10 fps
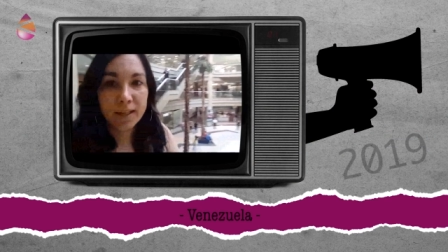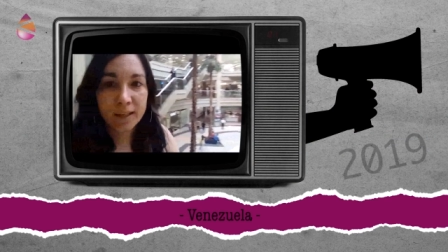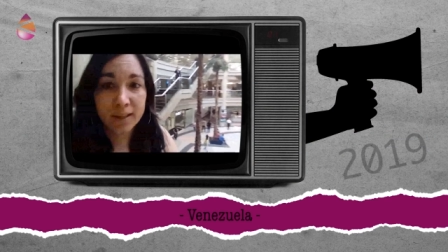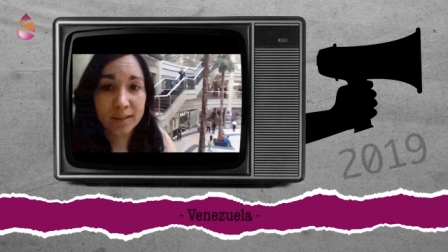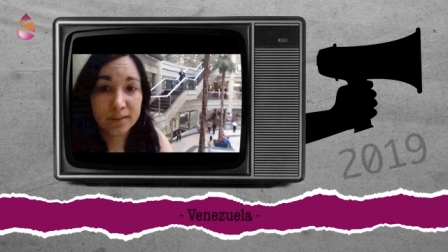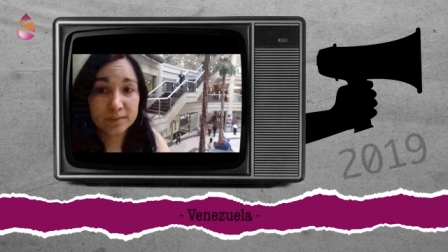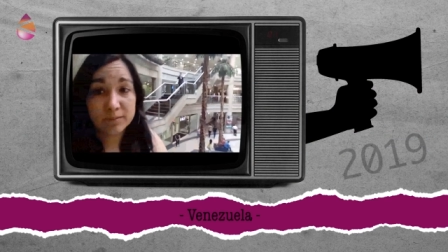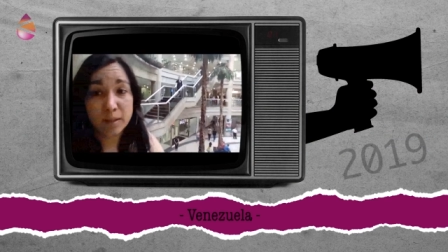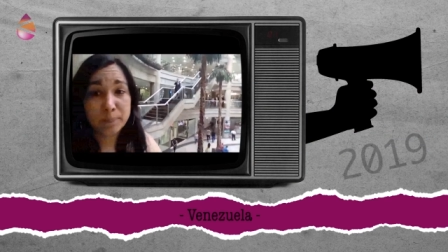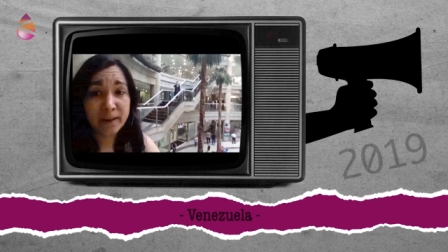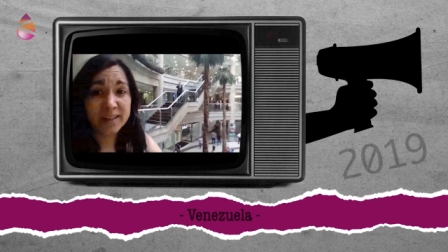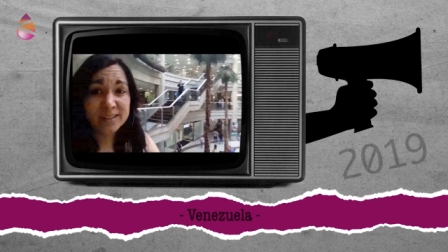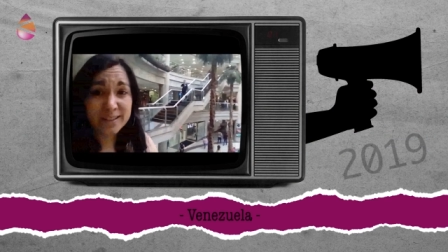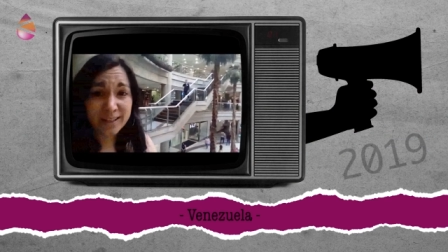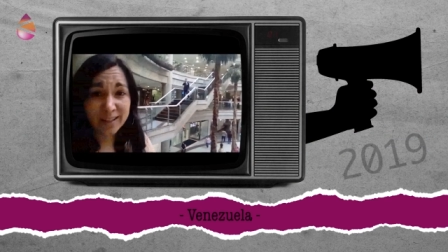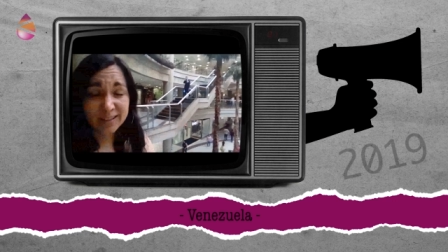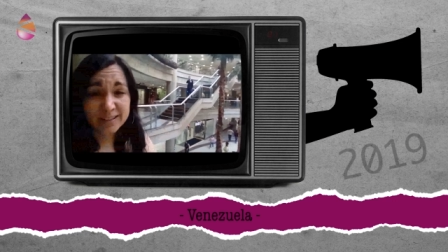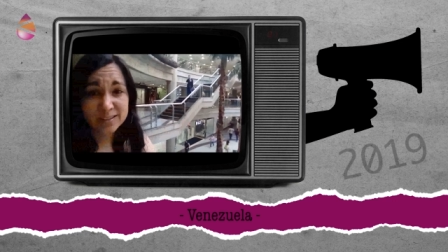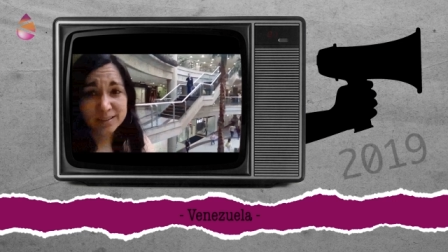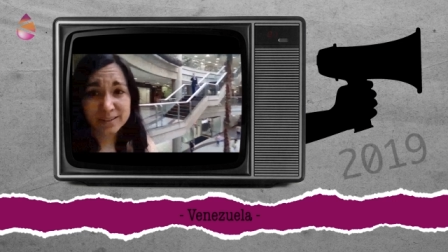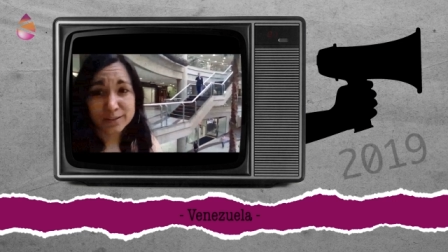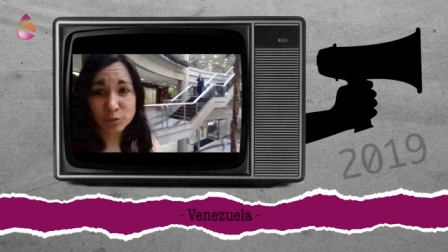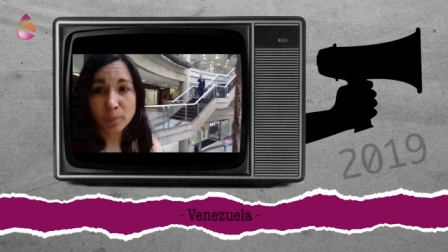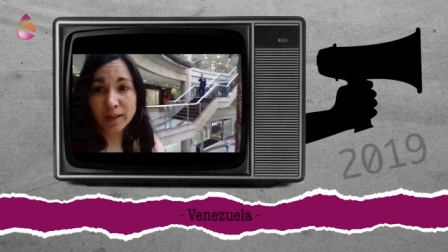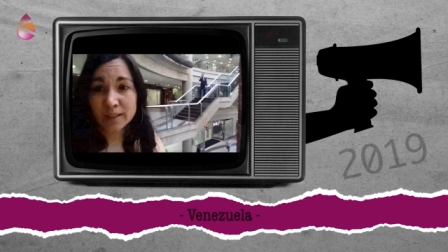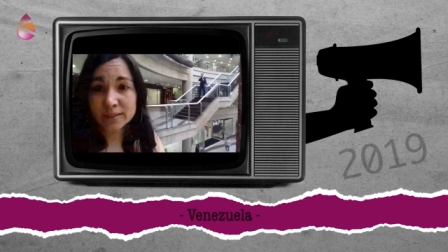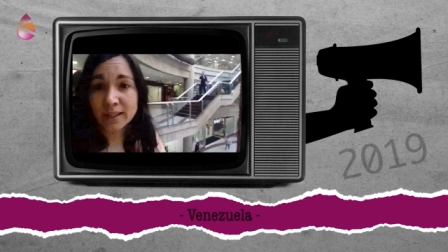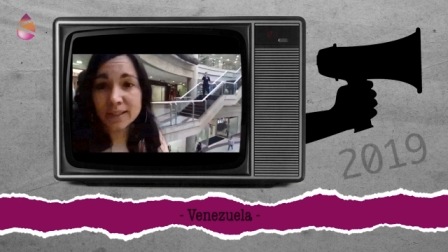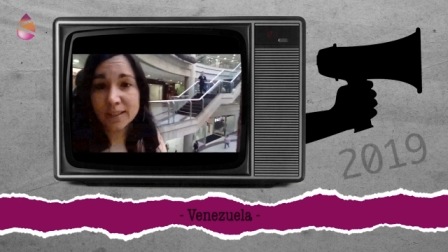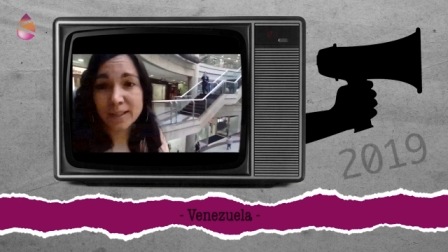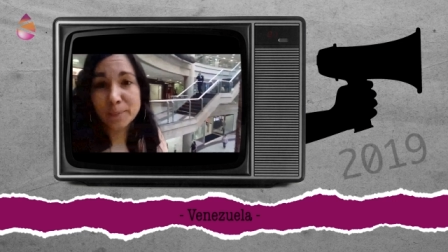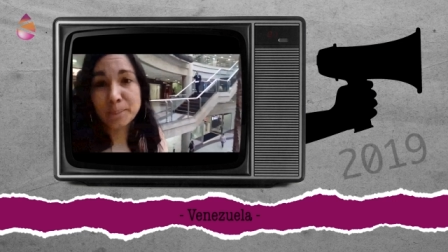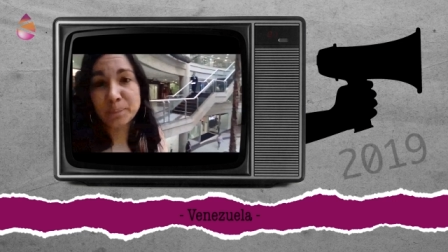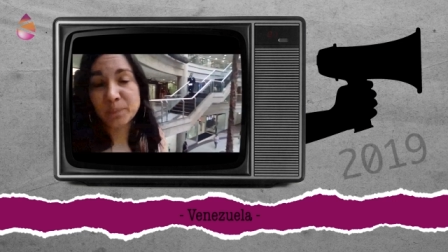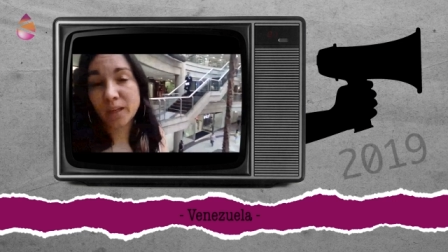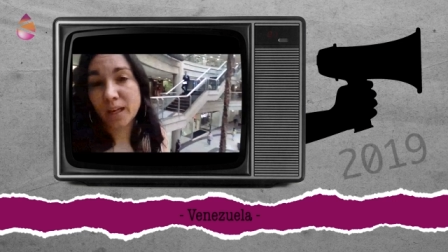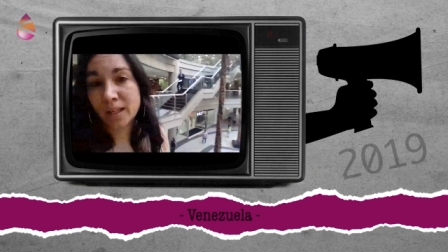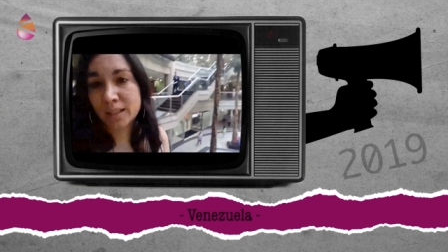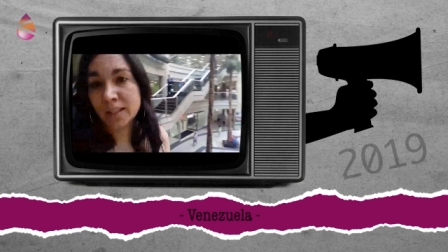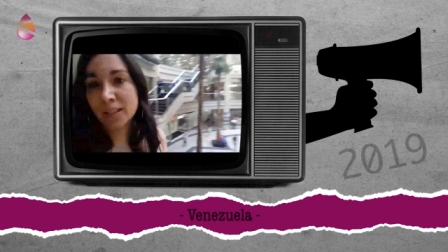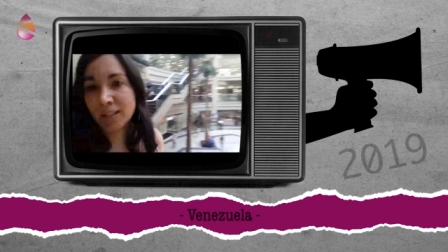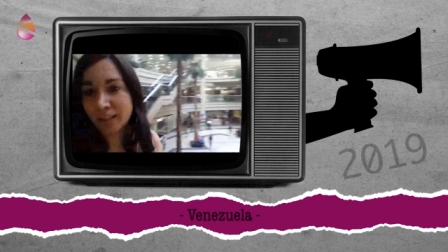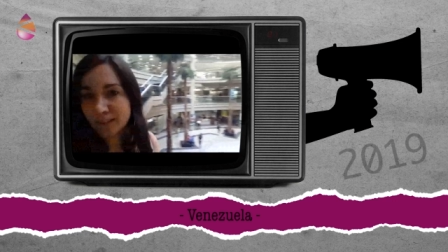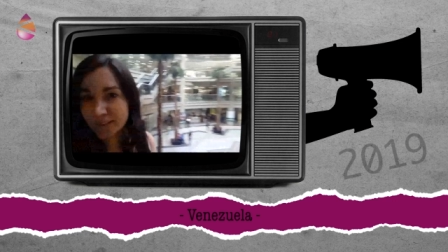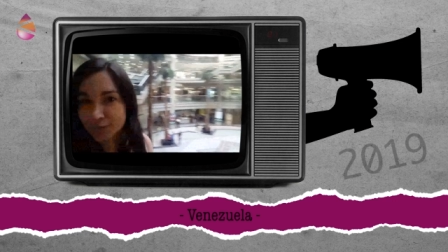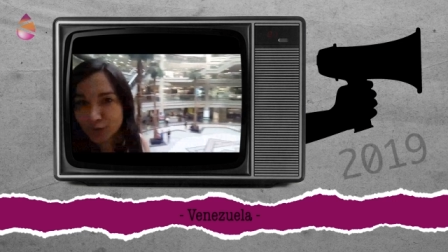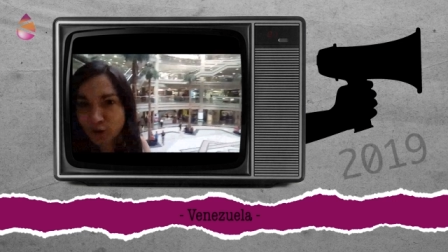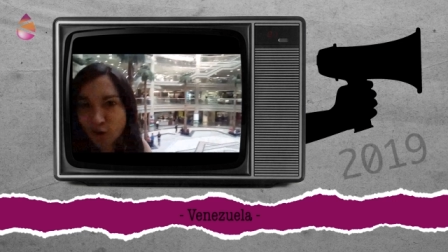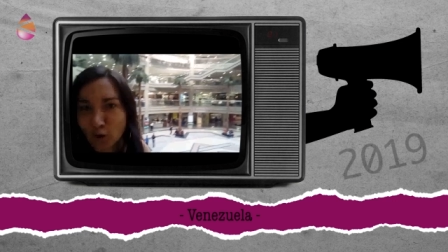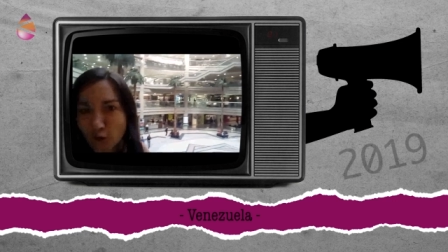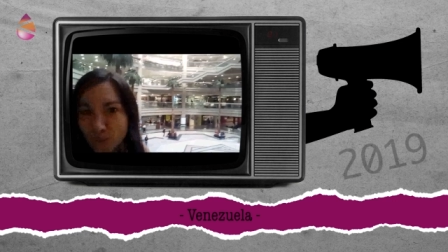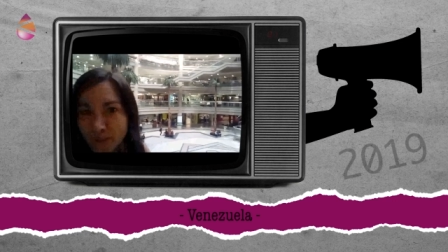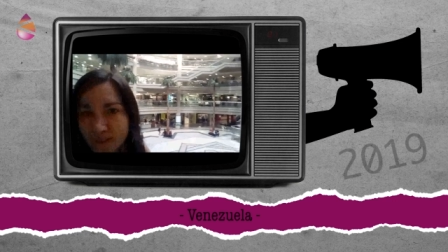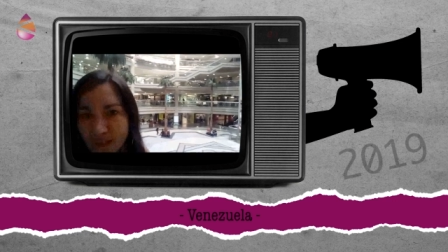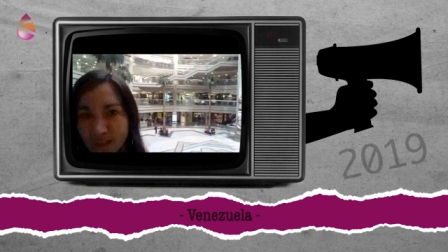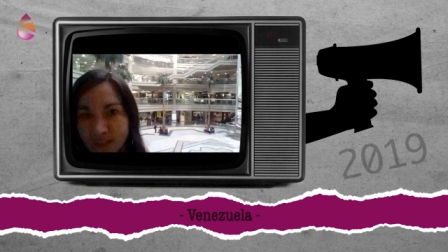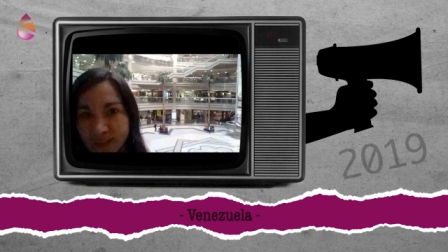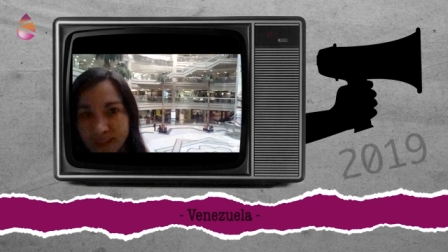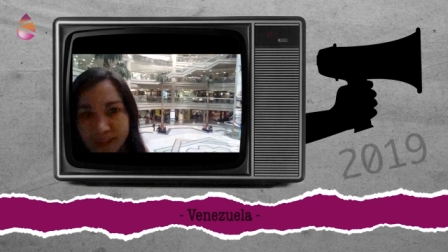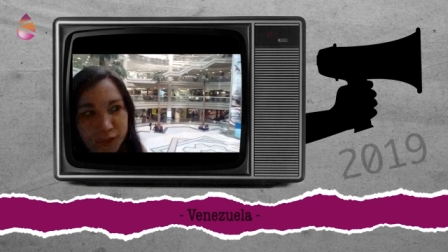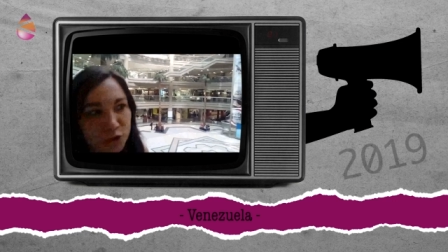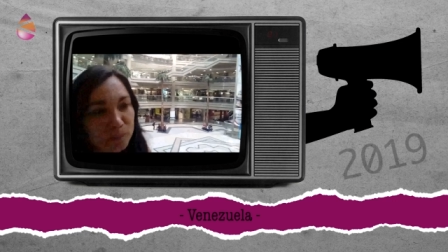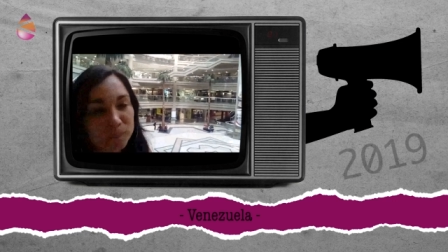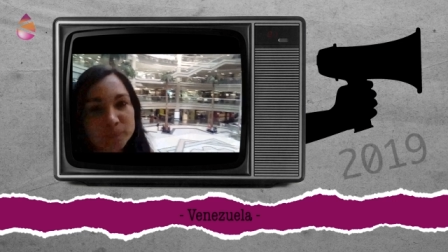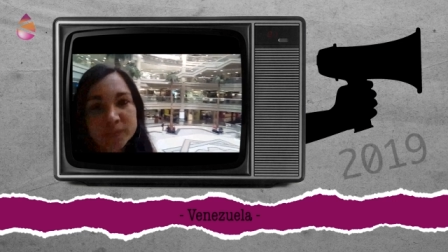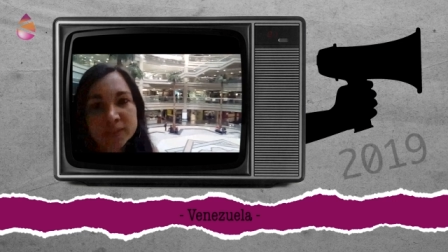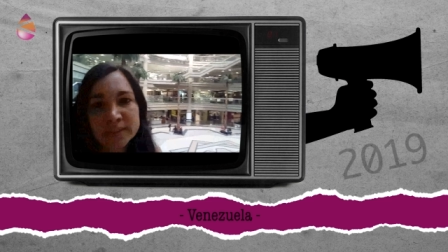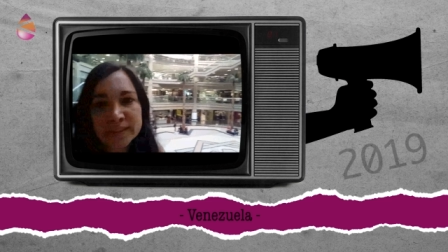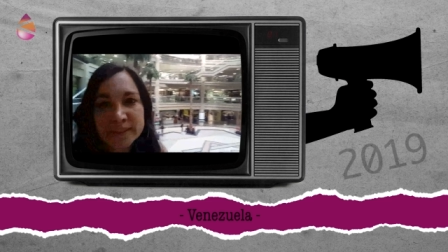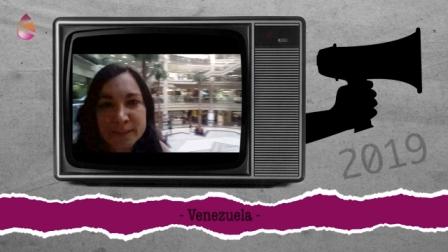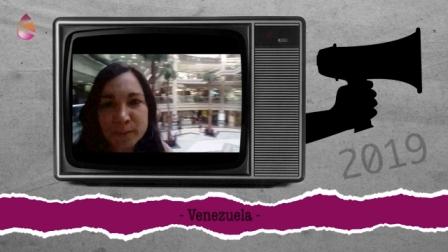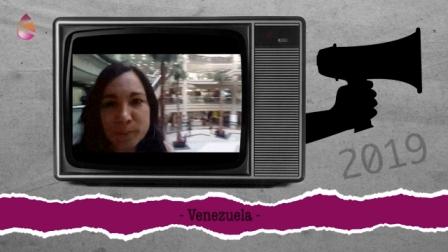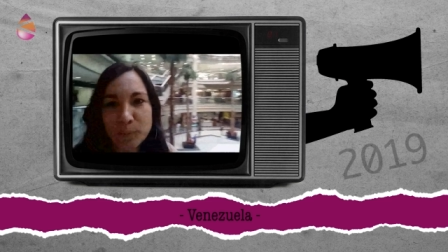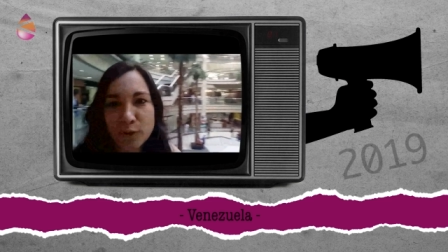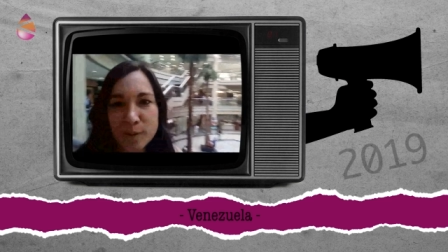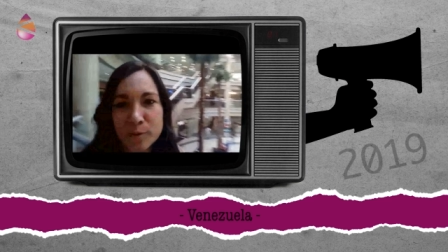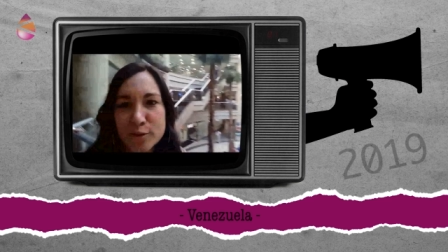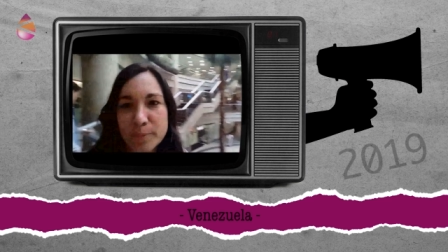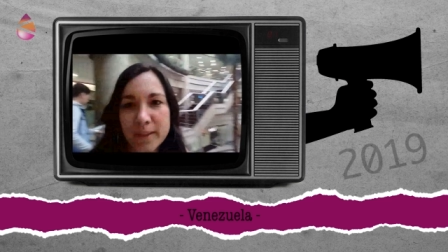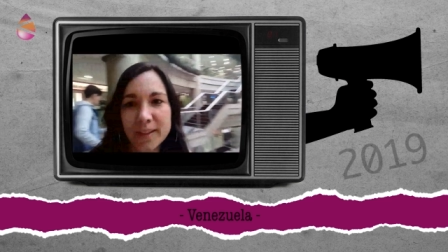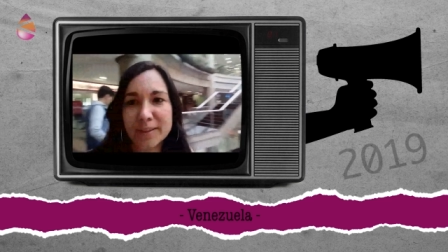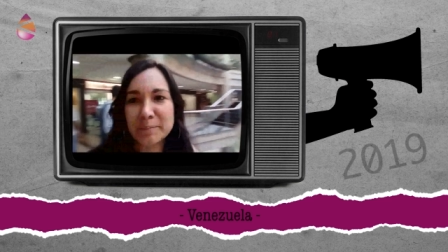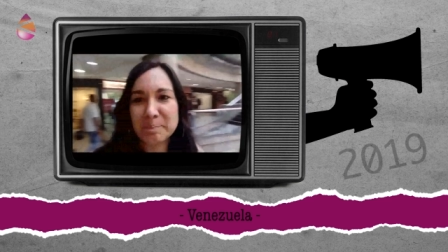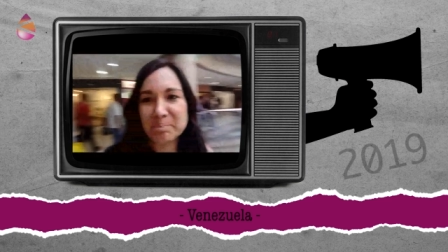Eh país de la crisis humanitaria, aquí en el centro comercial El Recreo podemos ver